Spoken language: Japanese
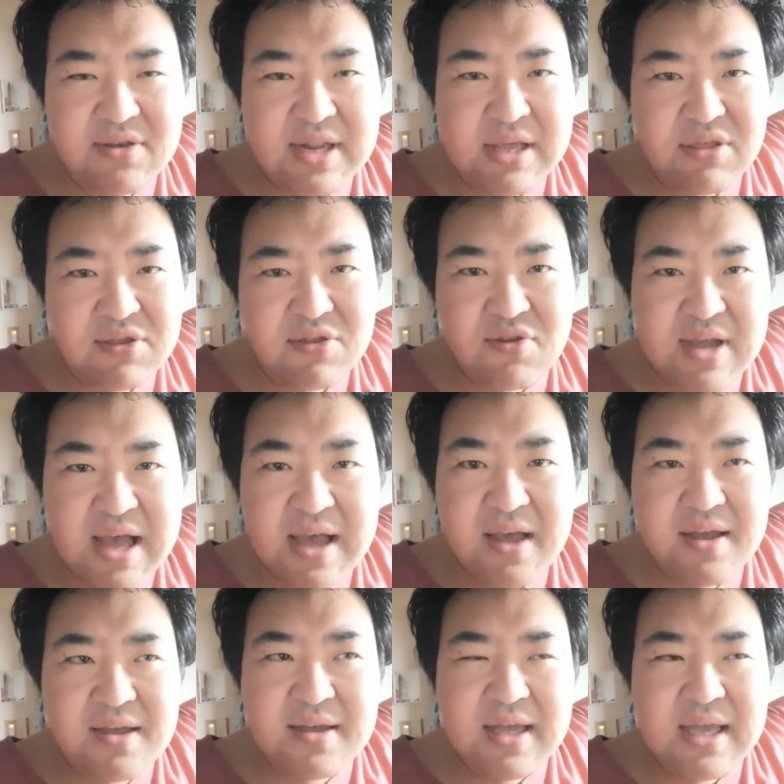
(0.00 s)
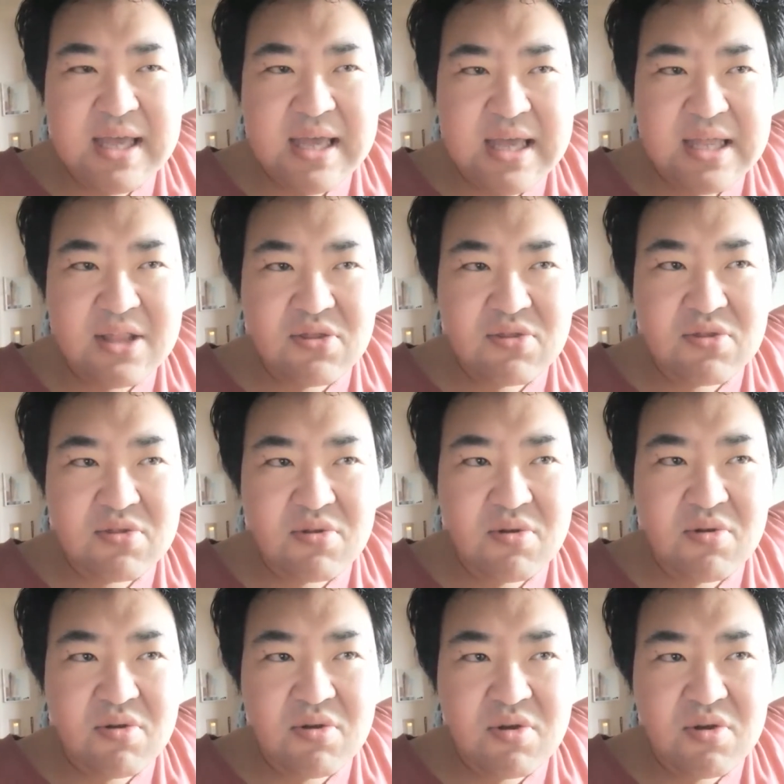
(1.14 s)
ングレスとか、えっ
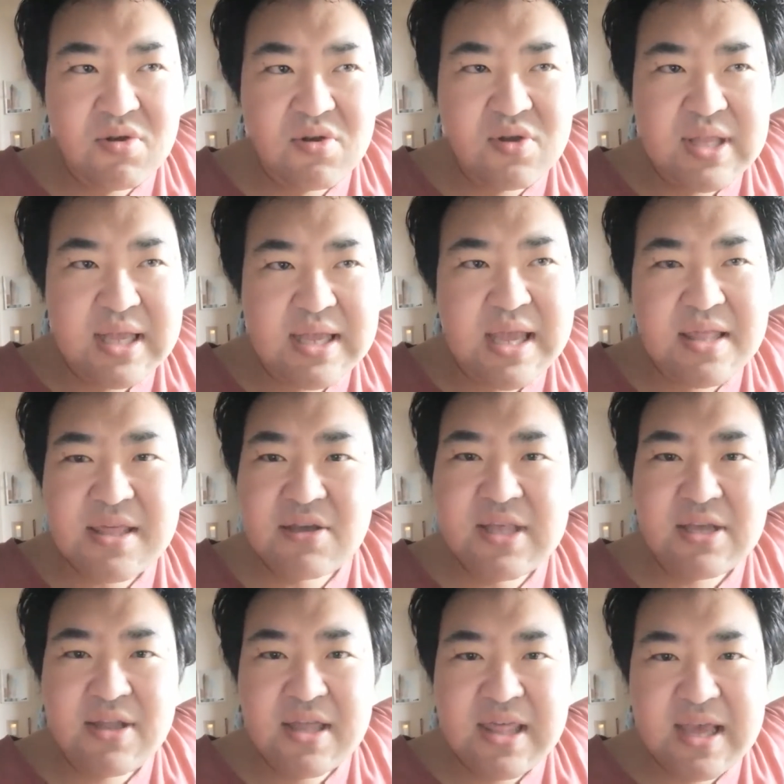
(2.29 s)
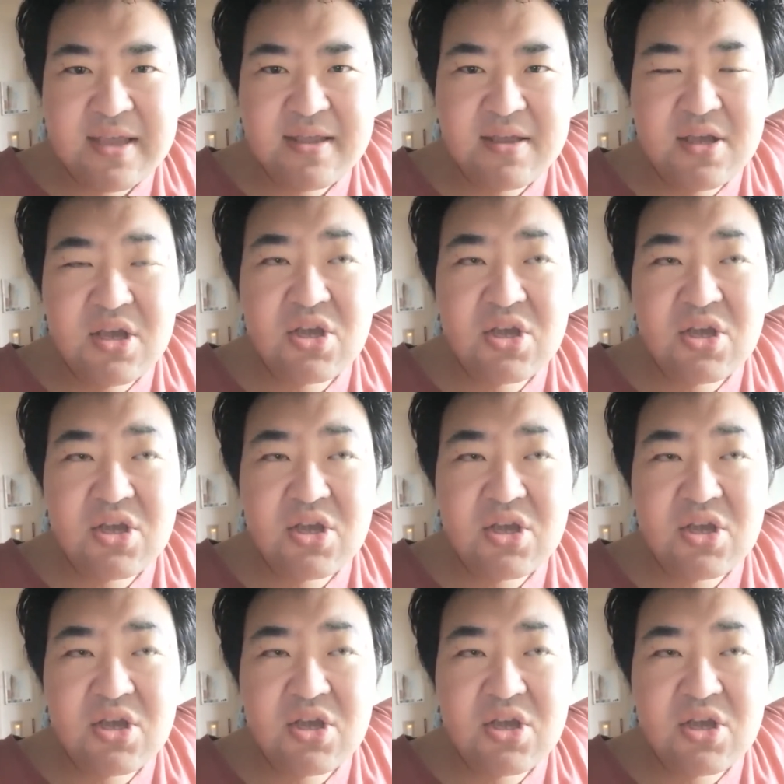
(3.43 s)
と、で検索してください。